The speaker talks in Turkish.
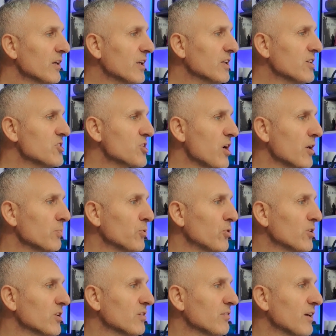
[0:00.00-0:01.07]

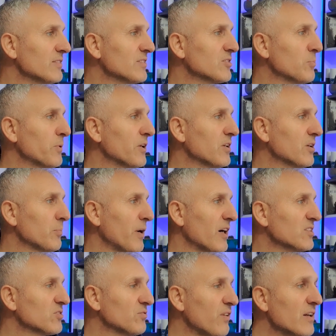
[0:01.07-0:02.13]
2x12 watt speaker
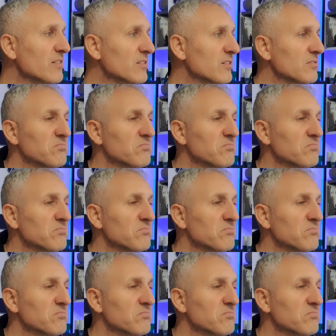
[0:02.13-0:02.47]
box var.